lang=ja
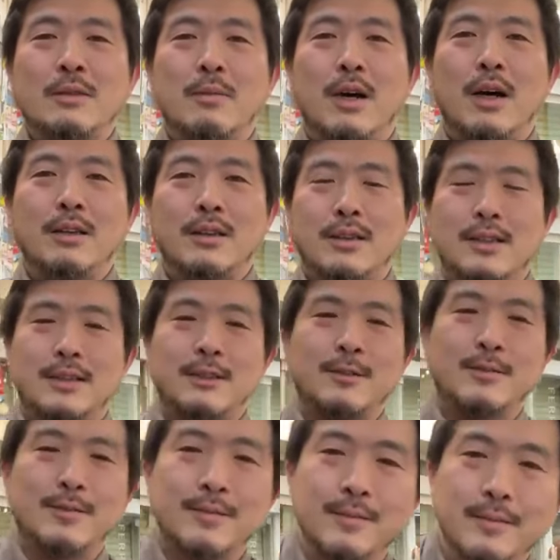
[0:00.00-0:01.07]
す。は
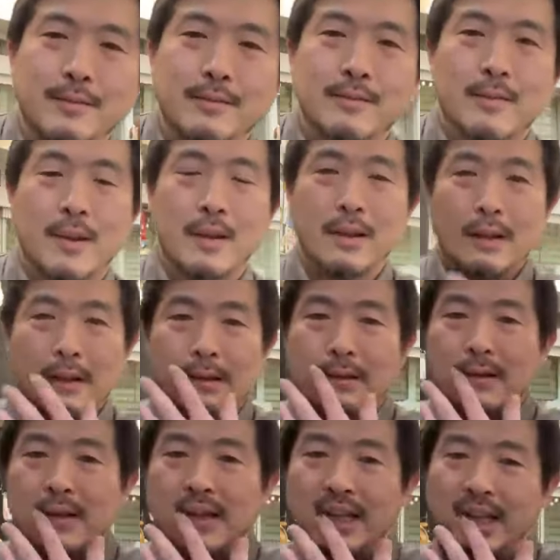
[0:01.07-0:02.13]
い。ちょっと動
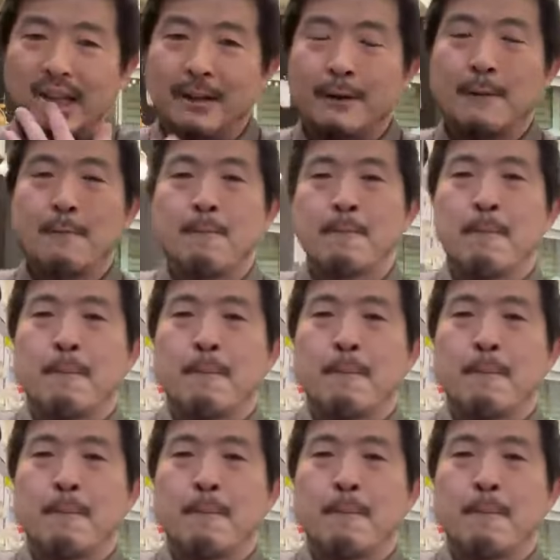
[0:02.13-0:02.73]
きます。